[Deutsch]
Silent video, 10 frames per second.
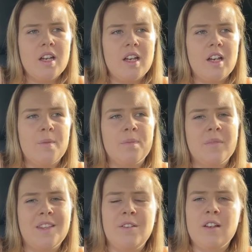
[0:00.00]

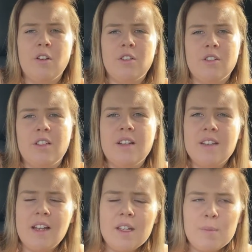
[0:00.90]
ähm, deswegen, Leute, ganz
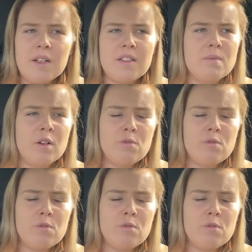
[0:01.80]
ehrlich, passt immer